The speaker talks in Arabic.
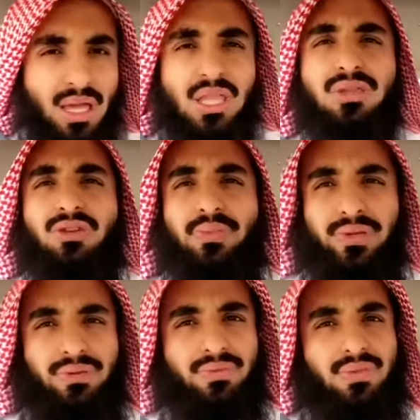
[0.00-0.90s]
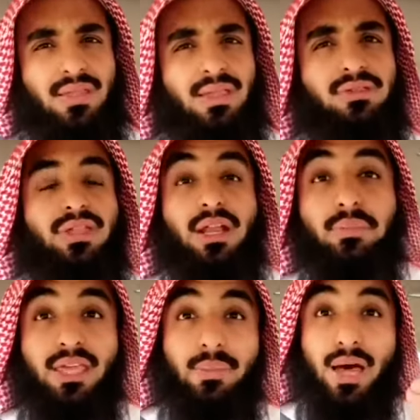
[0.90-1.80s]
انتبه ترى
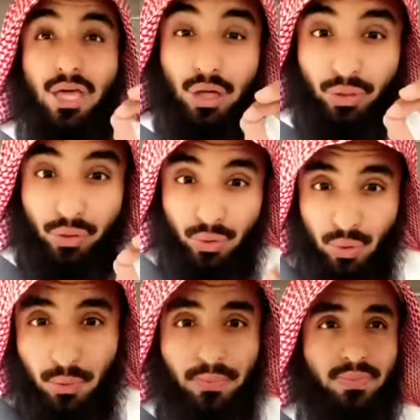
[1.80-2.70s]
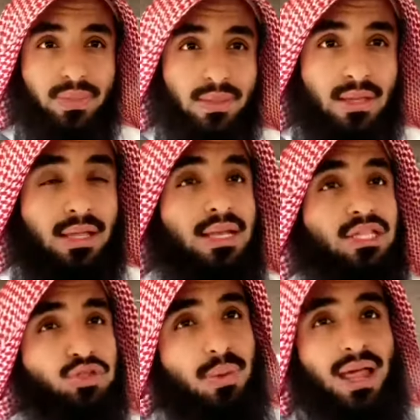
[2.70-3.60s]
من كبائر الذنوب
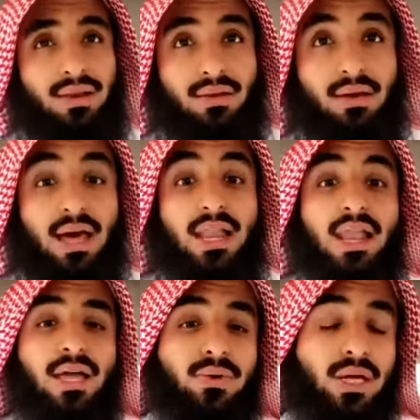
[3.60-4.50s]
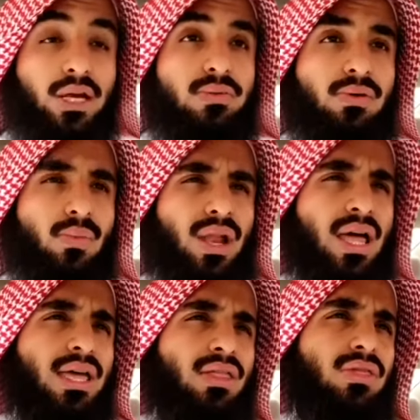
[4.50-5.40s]
الإسبال قال لا يكلمهم
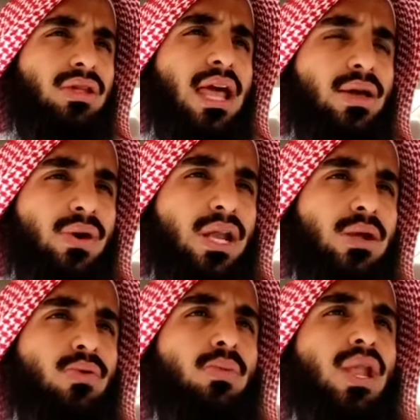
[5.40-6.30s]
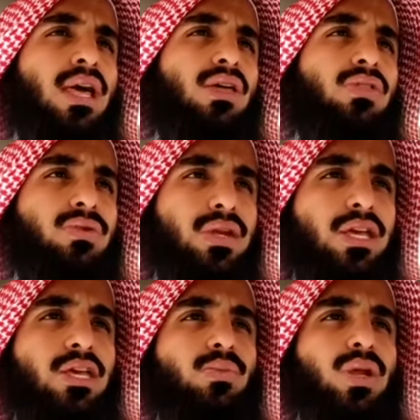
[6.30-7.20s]
ولا ينظر لا يكلمهم ولا ينظر
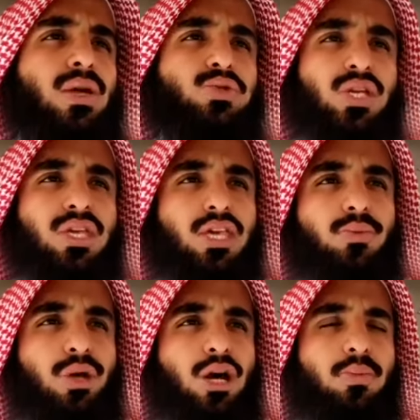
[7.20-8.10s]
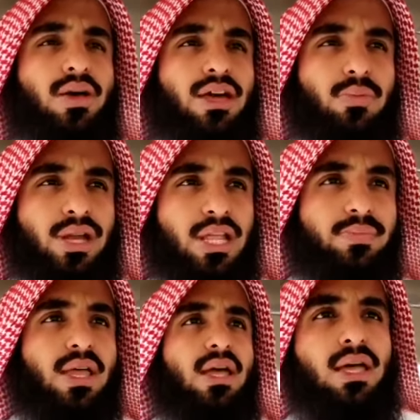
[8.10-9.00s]
اليهم ولا يزكيهم ولهم عذاب اليم
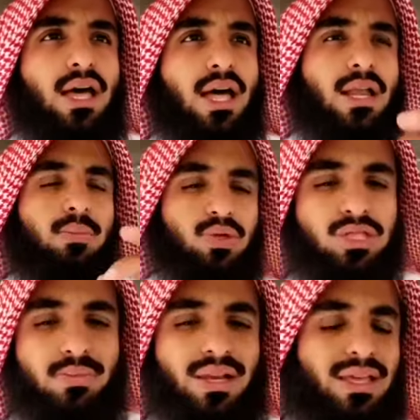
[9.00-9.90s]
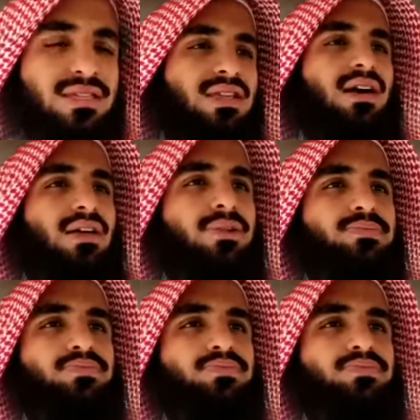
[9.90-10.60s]
المسبل ازاره